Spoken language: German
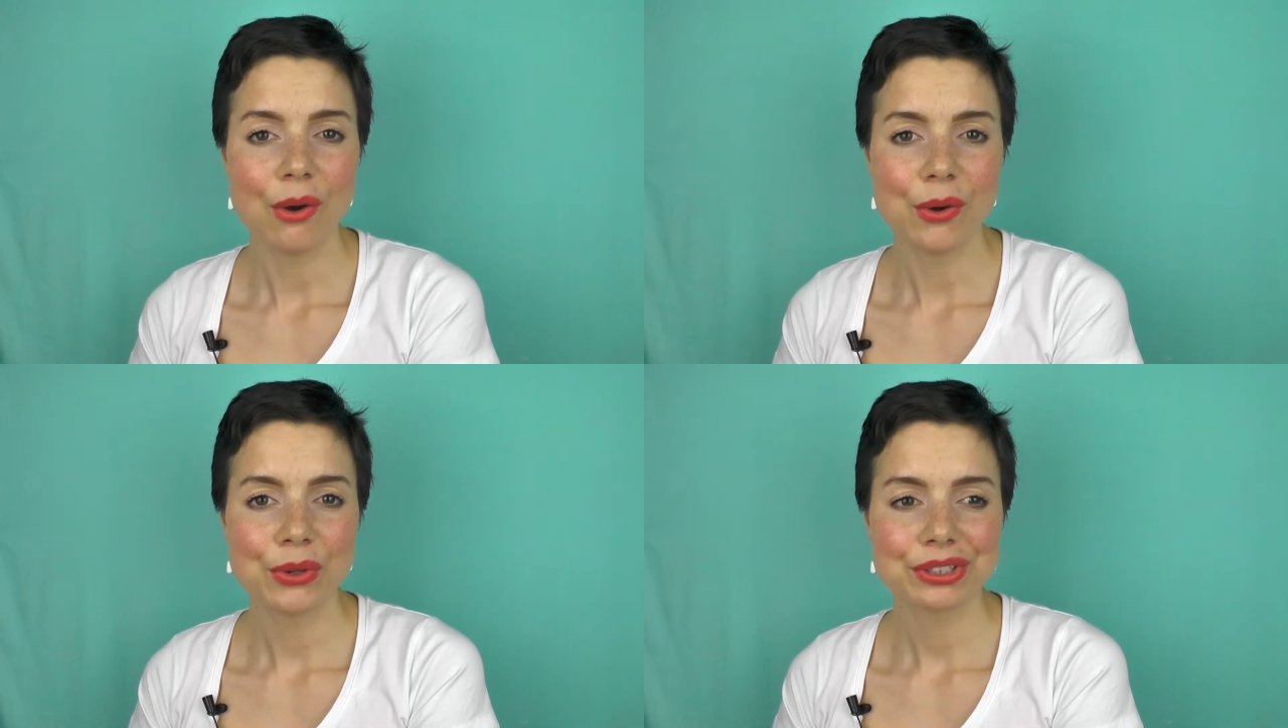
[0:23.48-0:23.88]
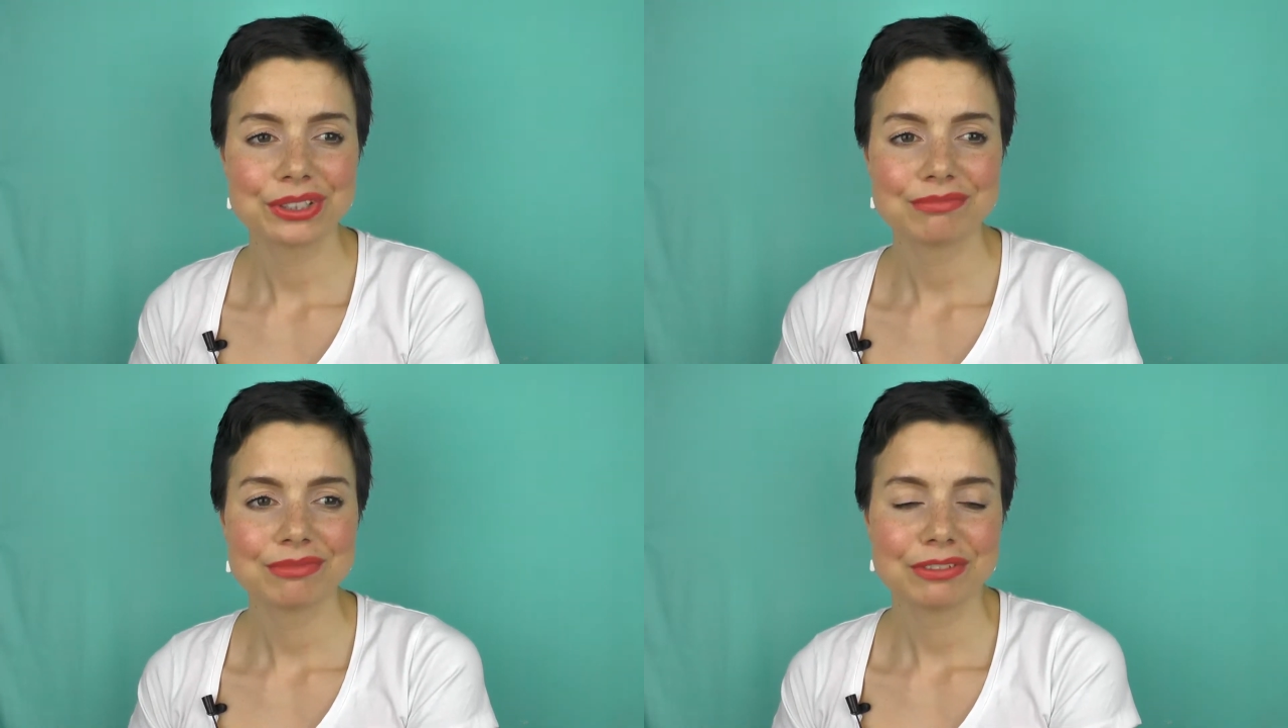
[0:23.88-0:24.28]

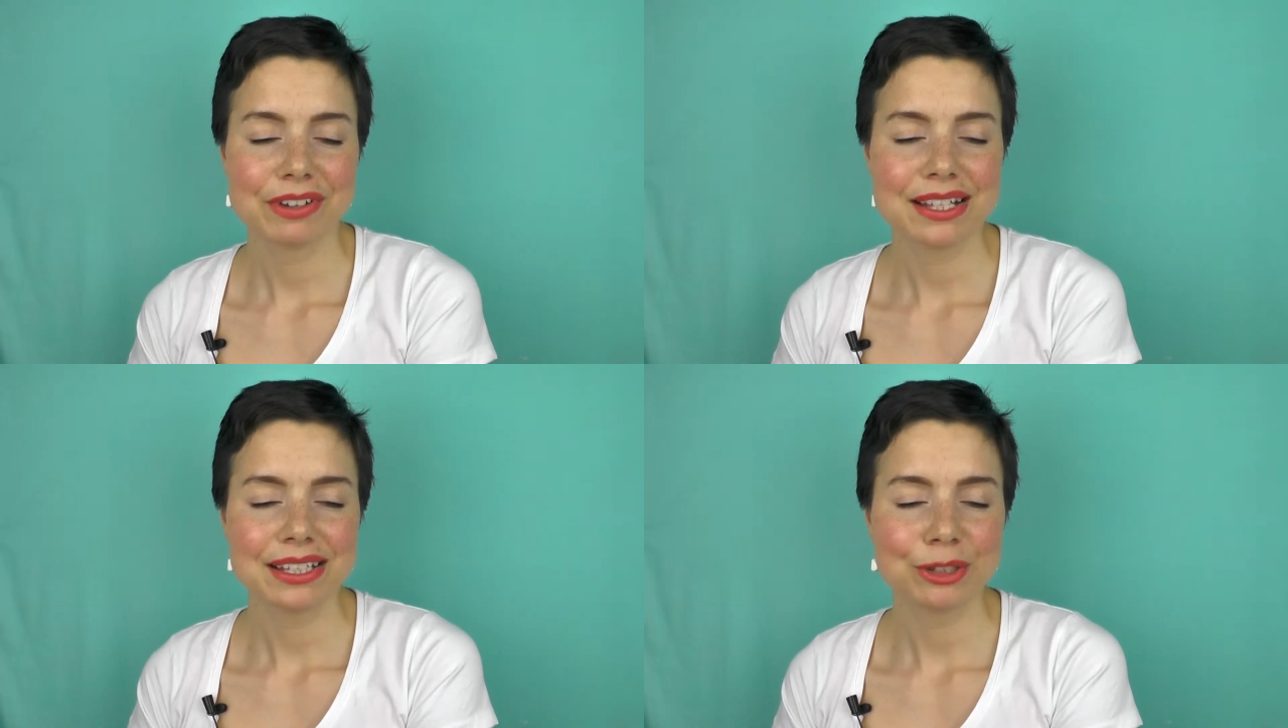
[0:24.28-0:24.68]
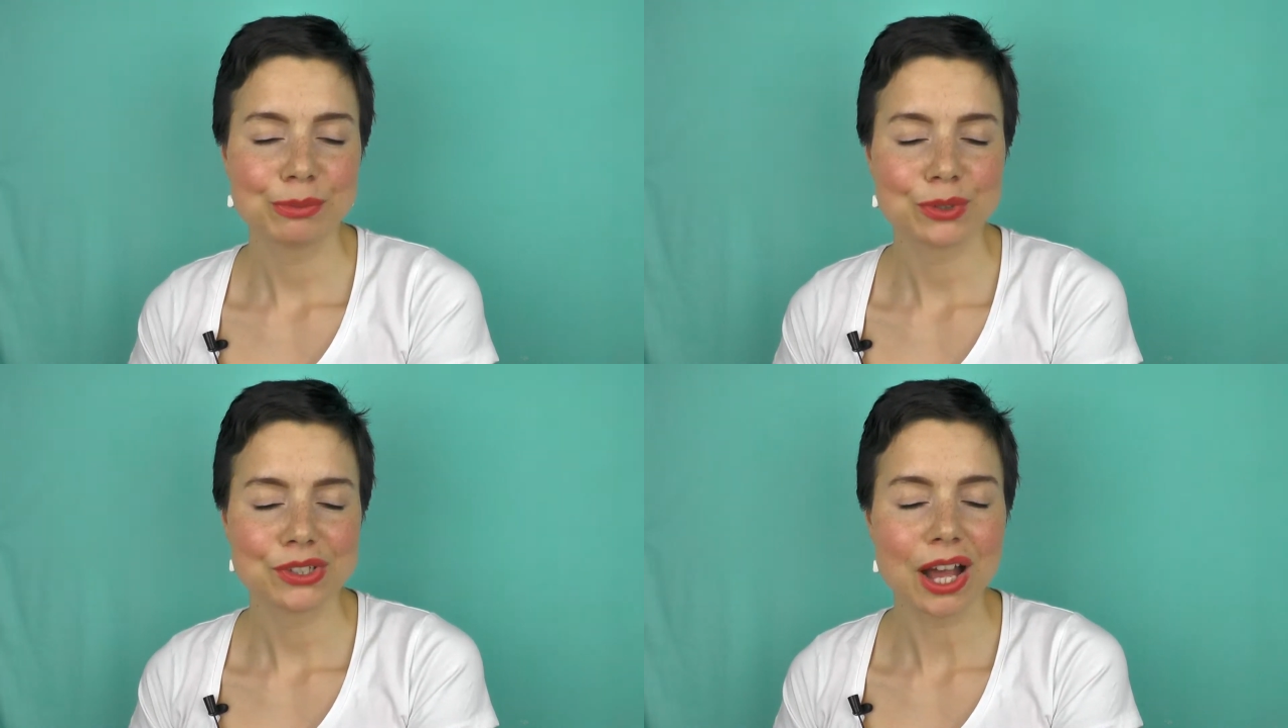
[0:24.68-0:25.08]
Und ich weiß nicht,
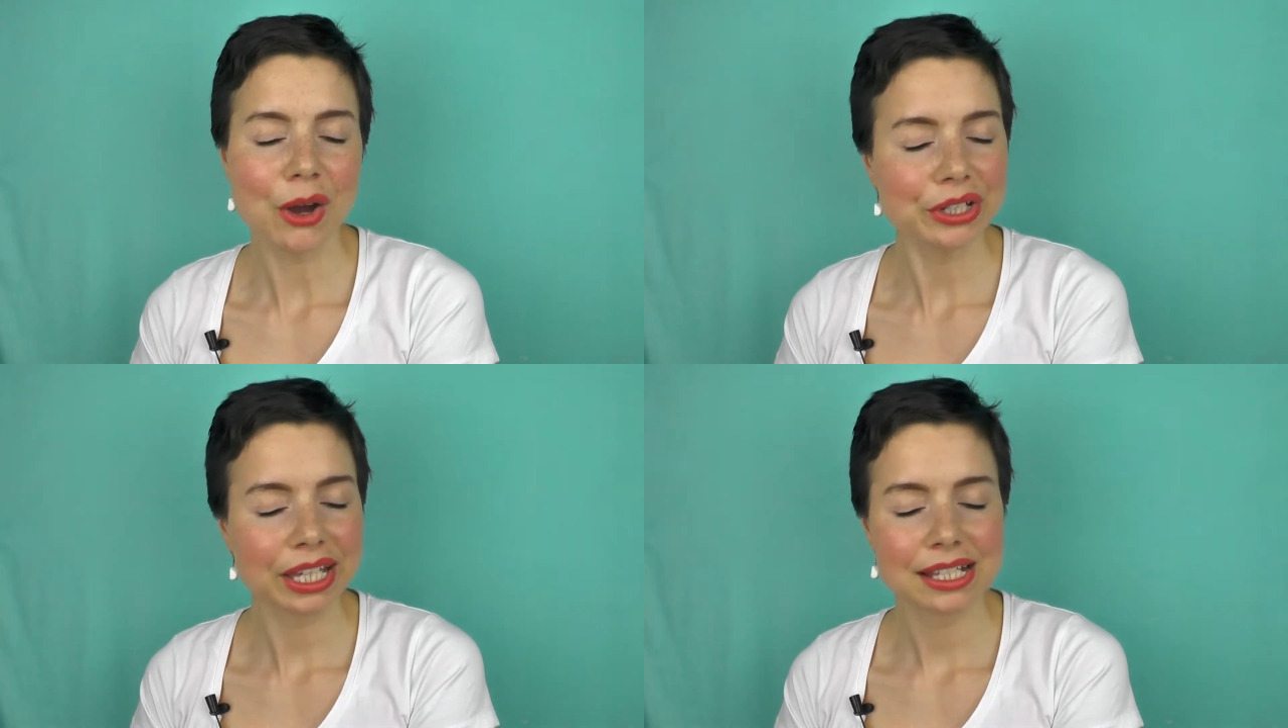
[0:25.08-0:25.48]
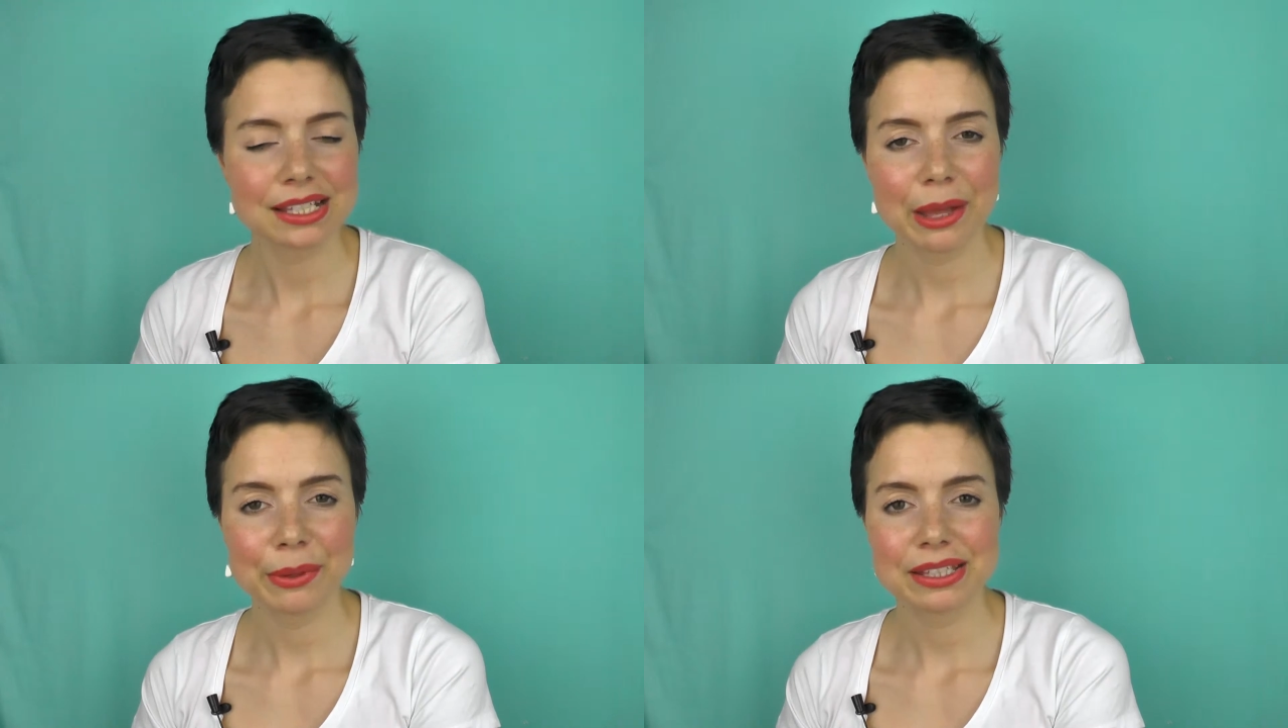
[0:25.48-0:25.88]
ob du das auch
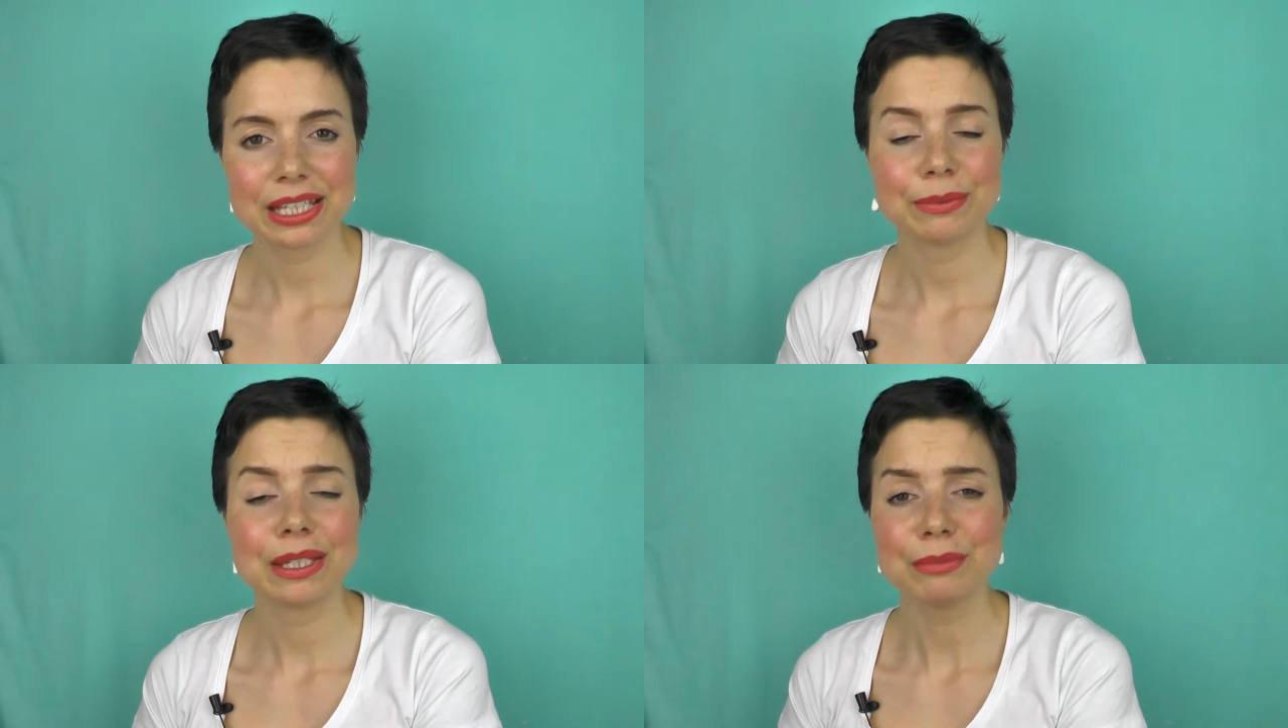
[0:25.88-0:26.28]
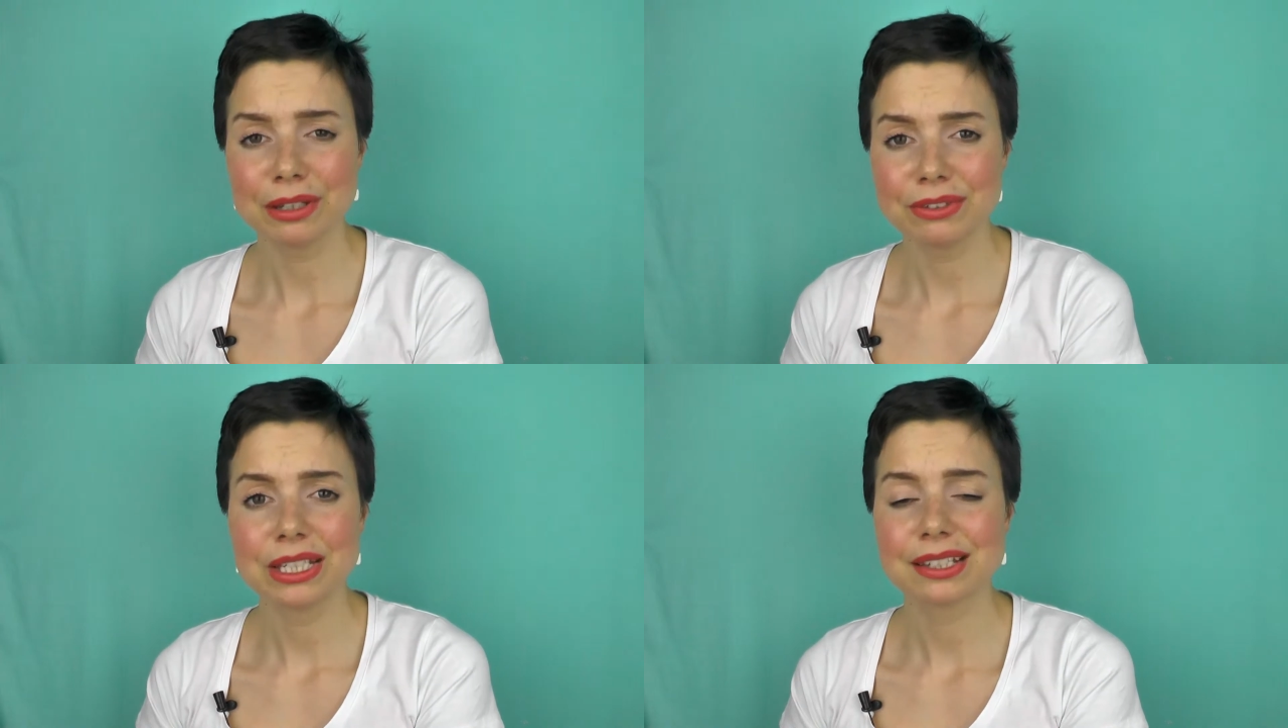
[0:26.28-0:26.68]
kennst, aber es gibt
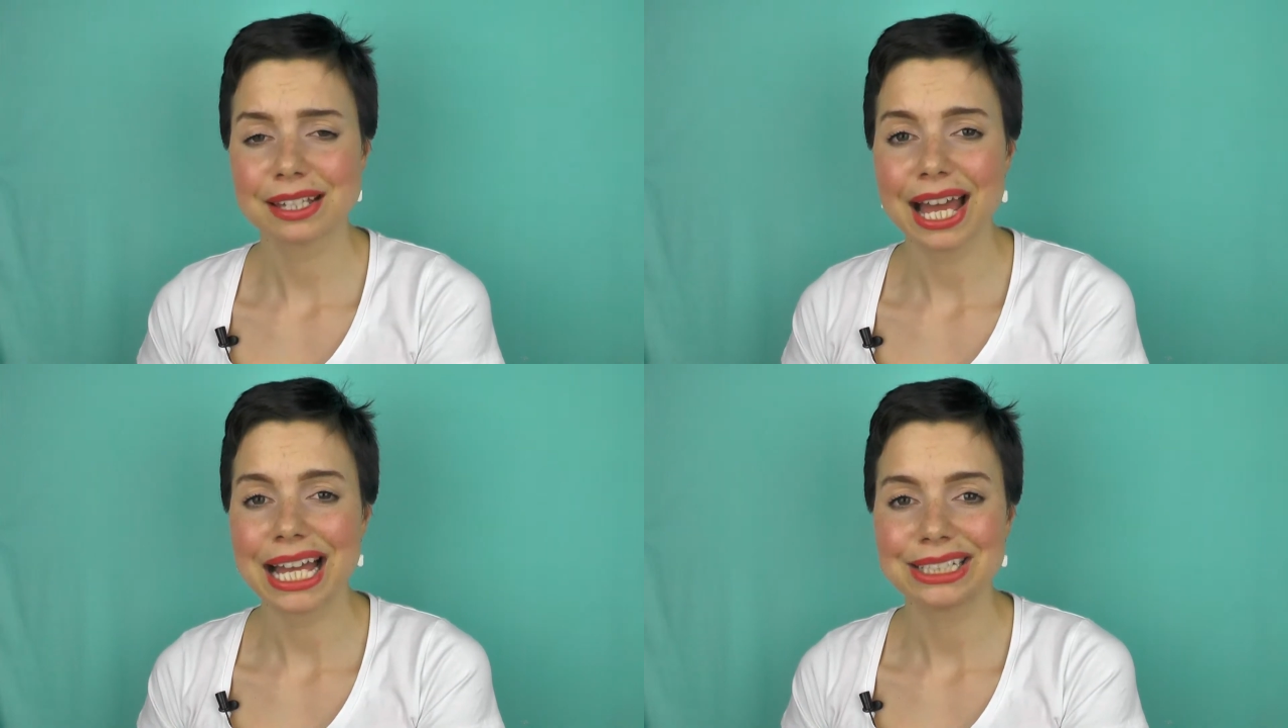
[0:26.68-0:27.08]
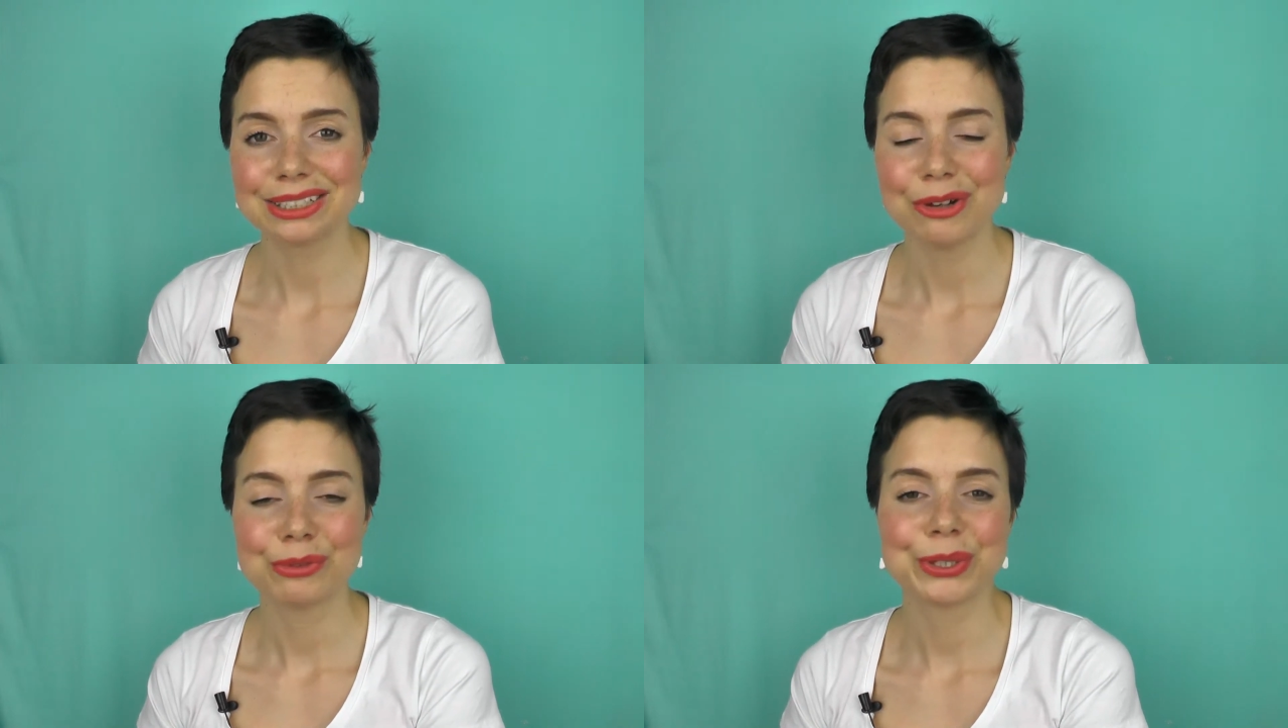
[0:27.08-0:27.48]
immer wieder Tage,